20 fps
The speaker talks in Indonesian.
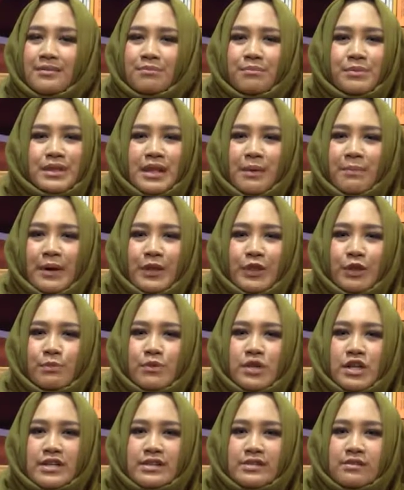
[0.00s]
betapa itu
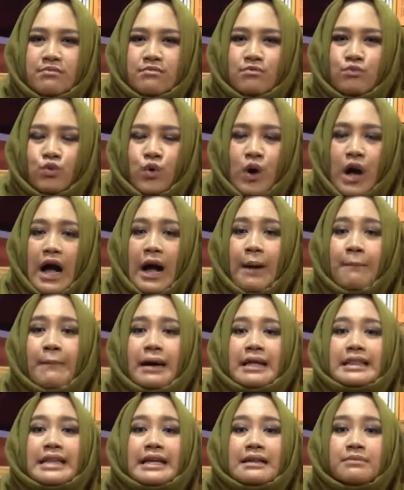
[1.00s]
menjadi sebuah
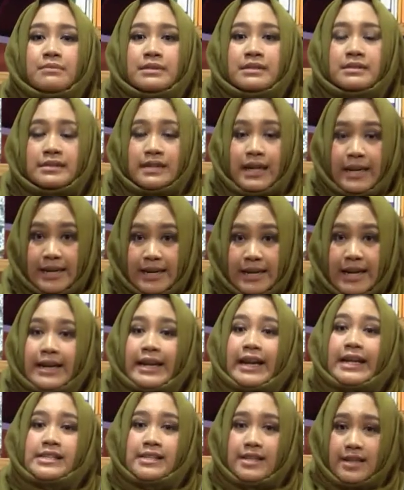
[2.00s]
hambatan besar dan
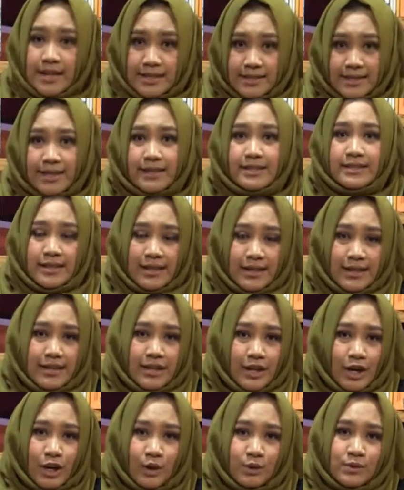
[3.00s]

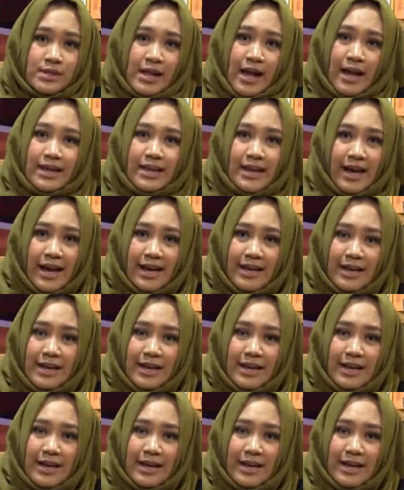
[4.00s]
rasa-rasanya kalau saya